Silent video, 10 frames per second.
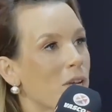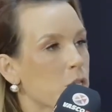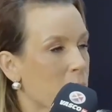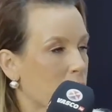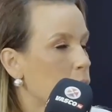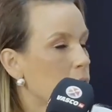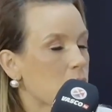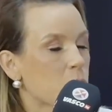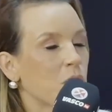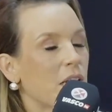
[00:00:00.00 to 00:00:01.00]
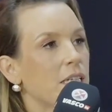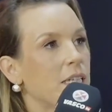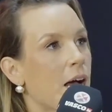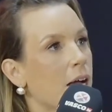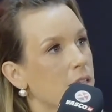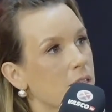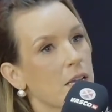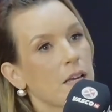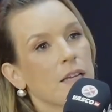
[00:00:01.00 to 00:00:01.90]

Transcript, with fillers: mas para todas as modalidades.